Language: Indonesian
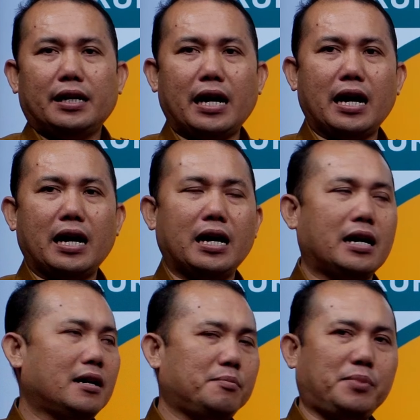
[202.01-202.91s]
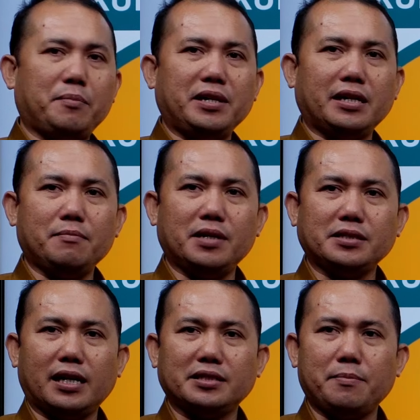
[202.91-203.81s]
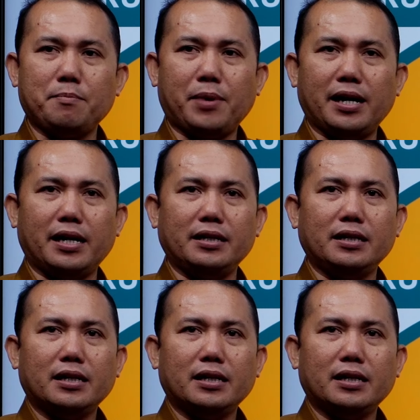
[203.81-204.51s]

Nah, berbicara masalah simpangan